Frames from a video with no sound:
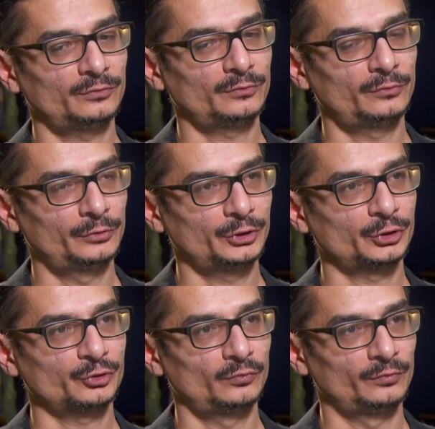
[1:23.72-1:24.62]

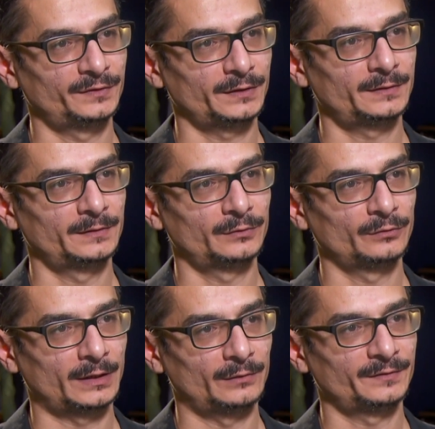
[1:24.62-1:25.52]
kurdischer Schulunterricht in der
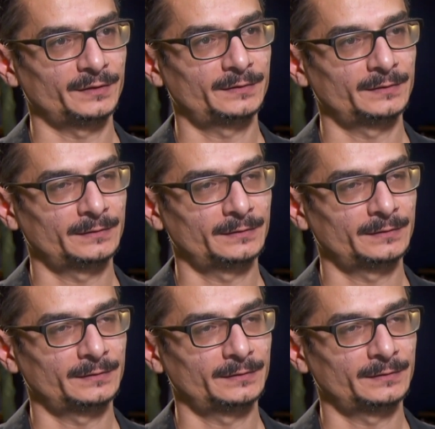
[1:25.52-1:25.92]
Türkei unterrichtet.